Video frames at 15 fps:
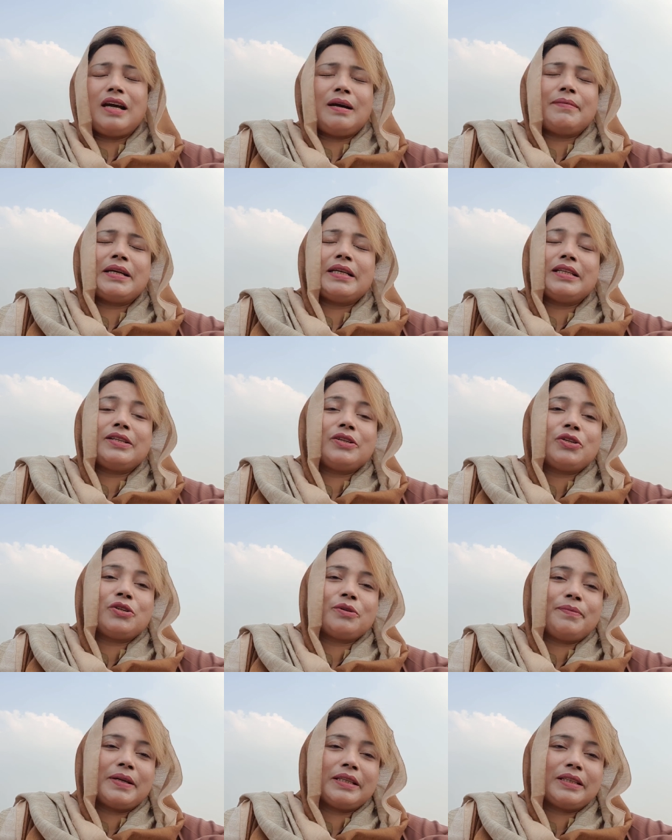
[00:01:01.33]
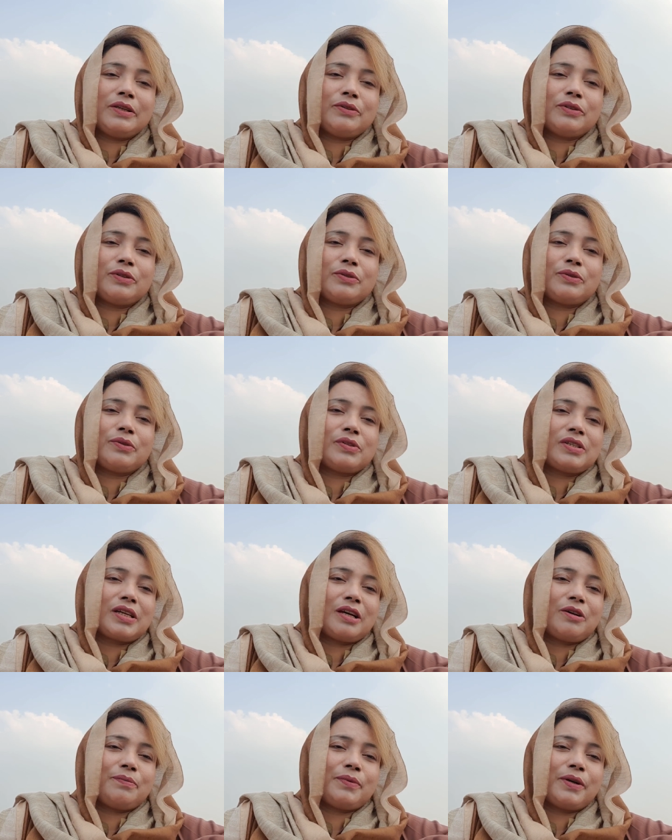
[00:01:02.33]
আমার নিজস্ব ব্যক্তিগত কোনো
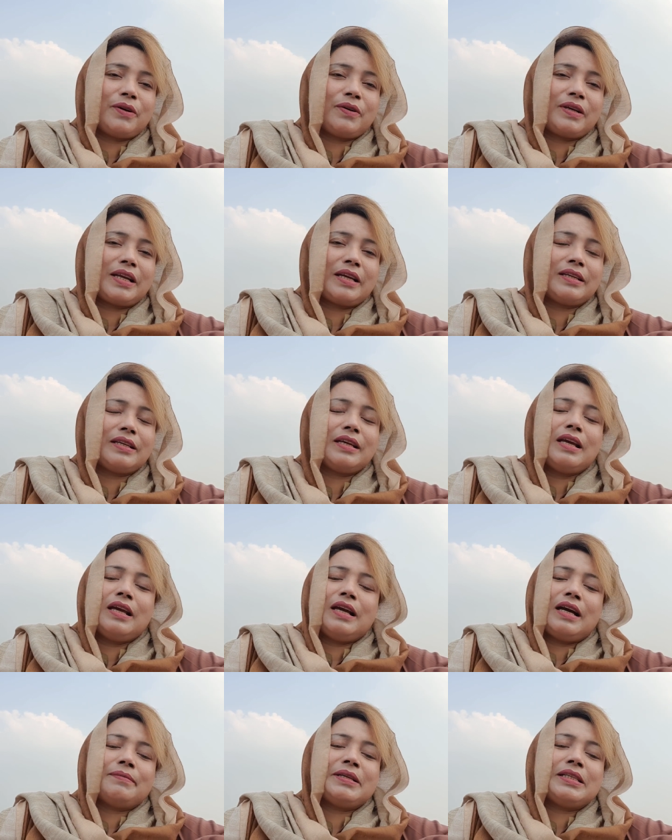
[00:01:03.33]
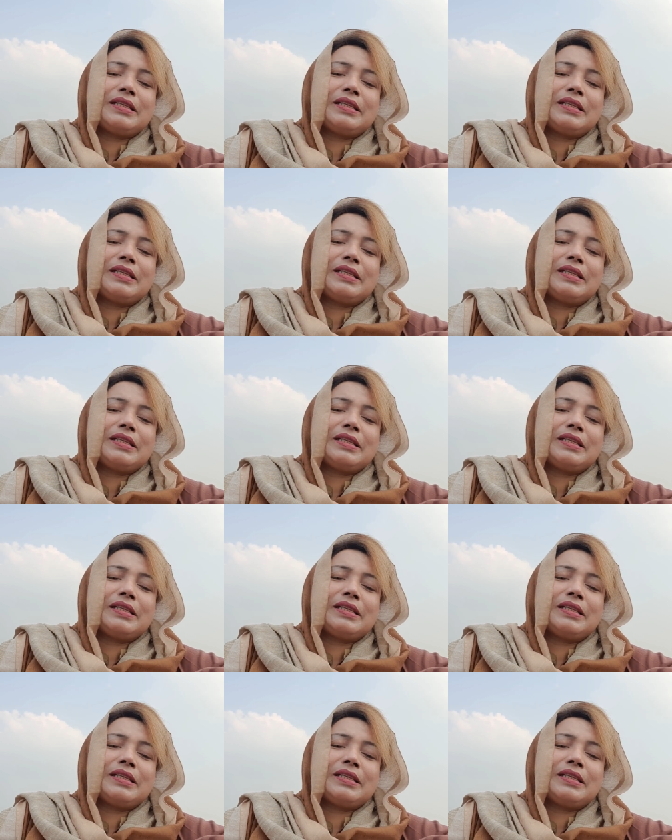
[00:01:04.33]
চাওয়া পাওয়া নাই আমি